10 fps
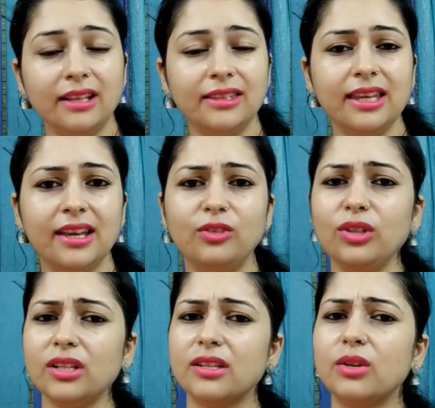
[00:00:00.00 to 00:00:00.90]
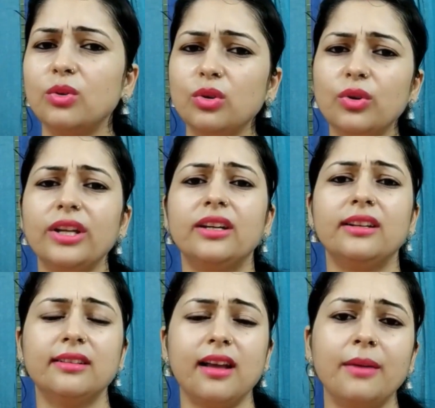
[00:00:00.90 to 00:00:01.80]
आती है तो ये ज़रूर कोई
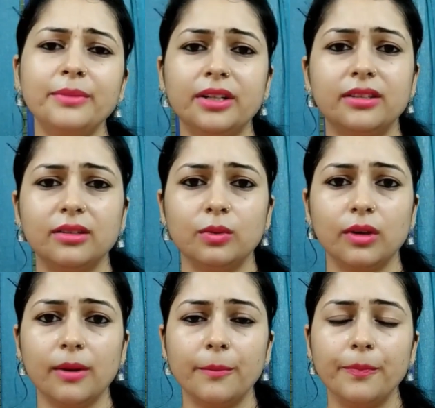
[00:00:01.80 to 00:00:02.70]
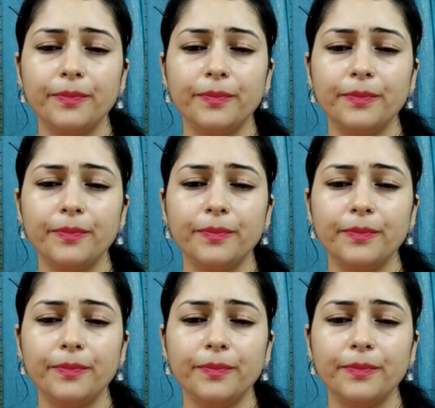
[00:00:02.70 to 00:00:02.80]
गलत काम करती होगी